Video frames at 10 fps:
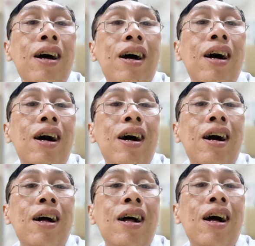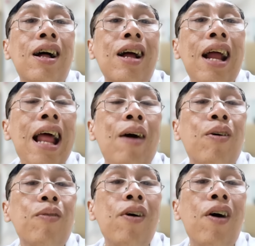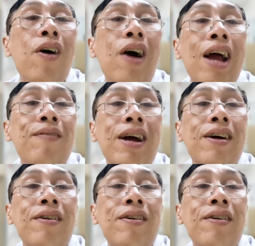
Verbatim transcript: à, à, cái nào cũng có hai mặt